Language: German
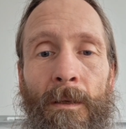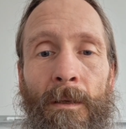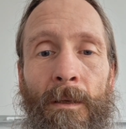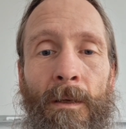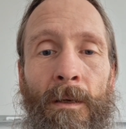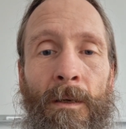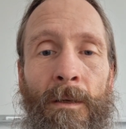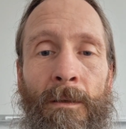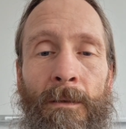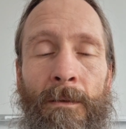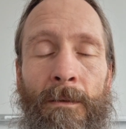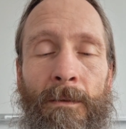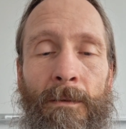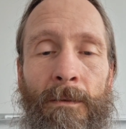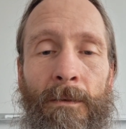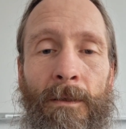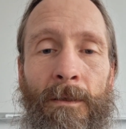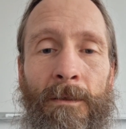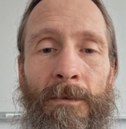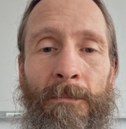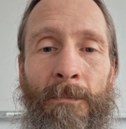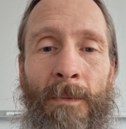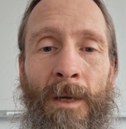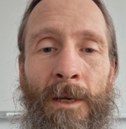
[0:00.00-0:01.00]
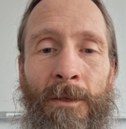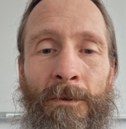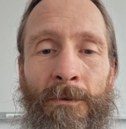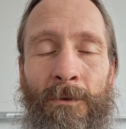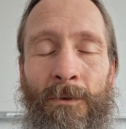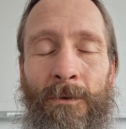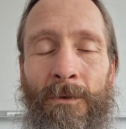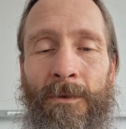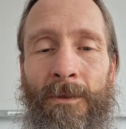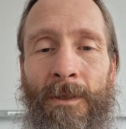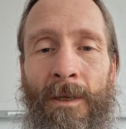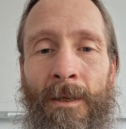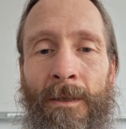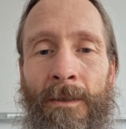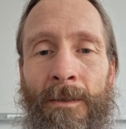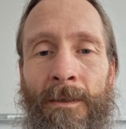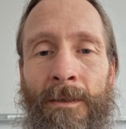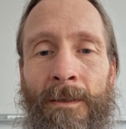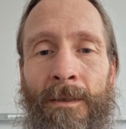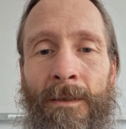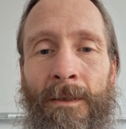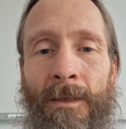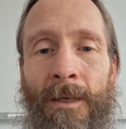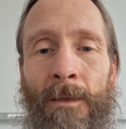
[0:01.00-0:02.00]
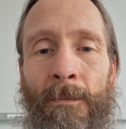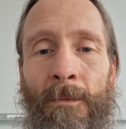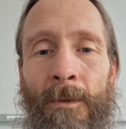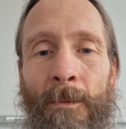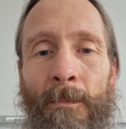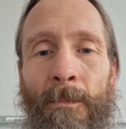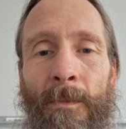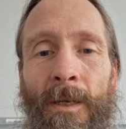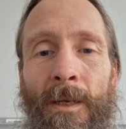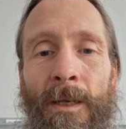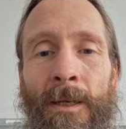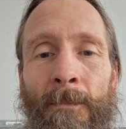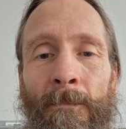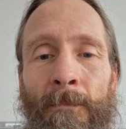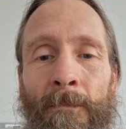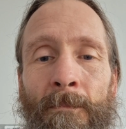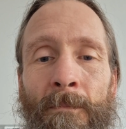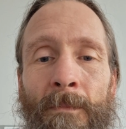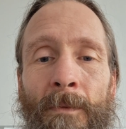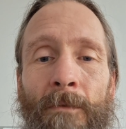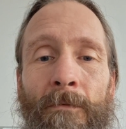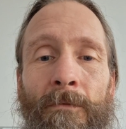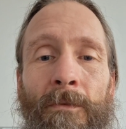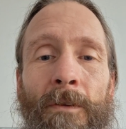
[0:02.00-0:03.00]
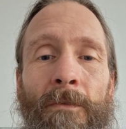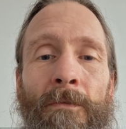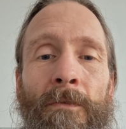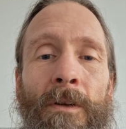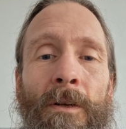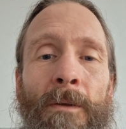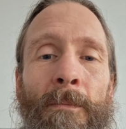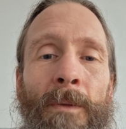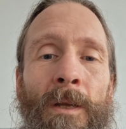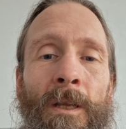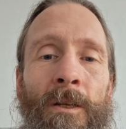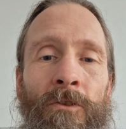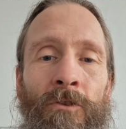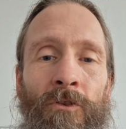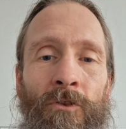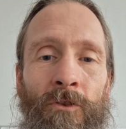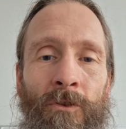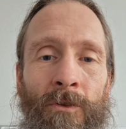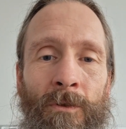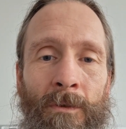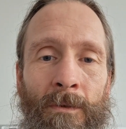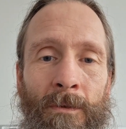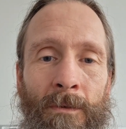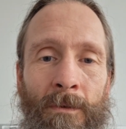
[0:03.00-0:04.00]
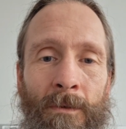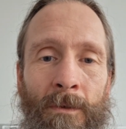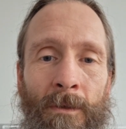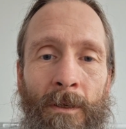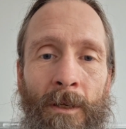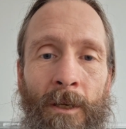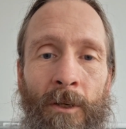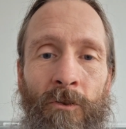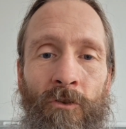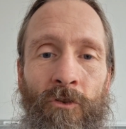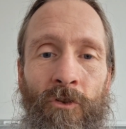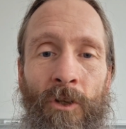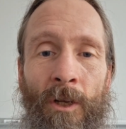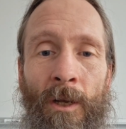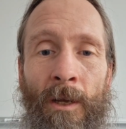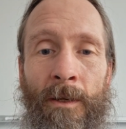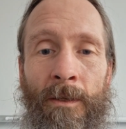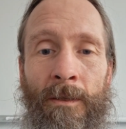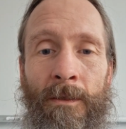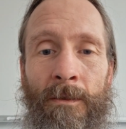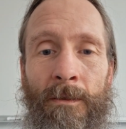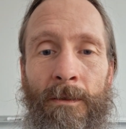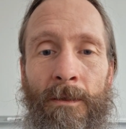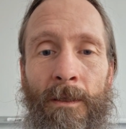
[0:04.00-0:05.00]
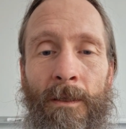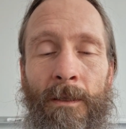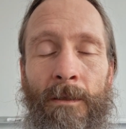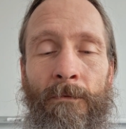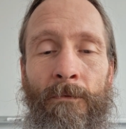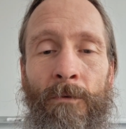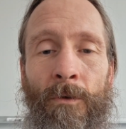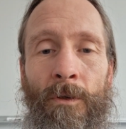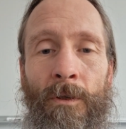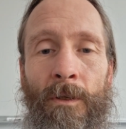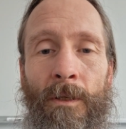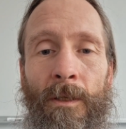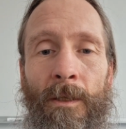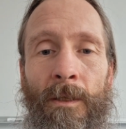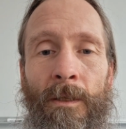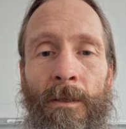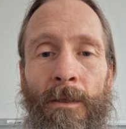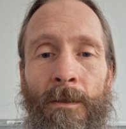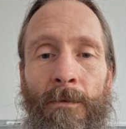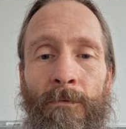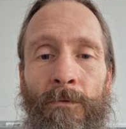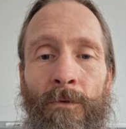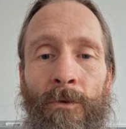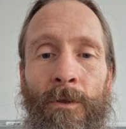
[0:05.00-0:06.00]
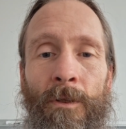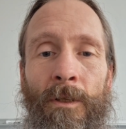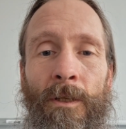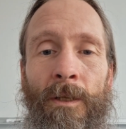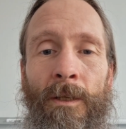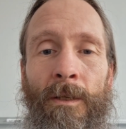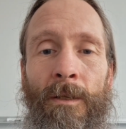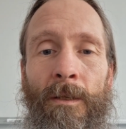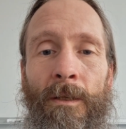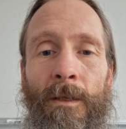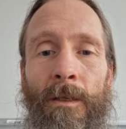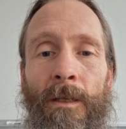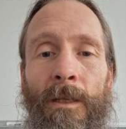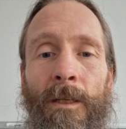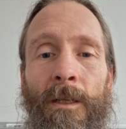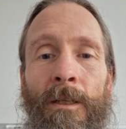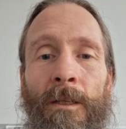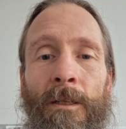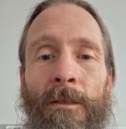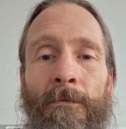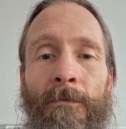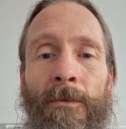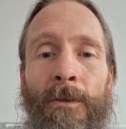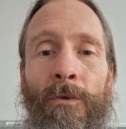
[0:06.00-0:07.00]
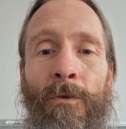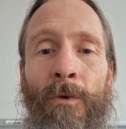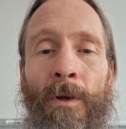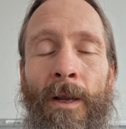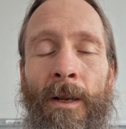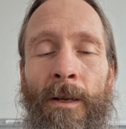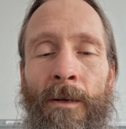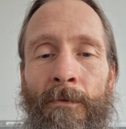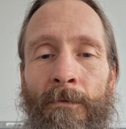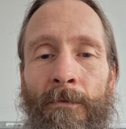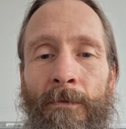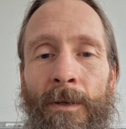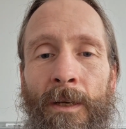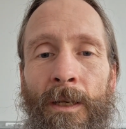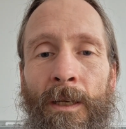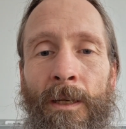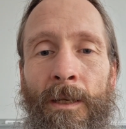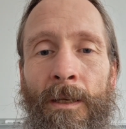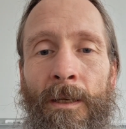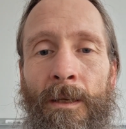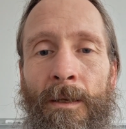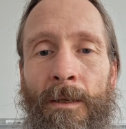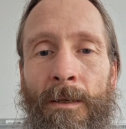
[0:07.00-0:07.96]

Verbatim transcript: ja, das mag so sein. Aber im Leben, wie viele Menschen entscheiden sich wirklich für den individuellen Weg?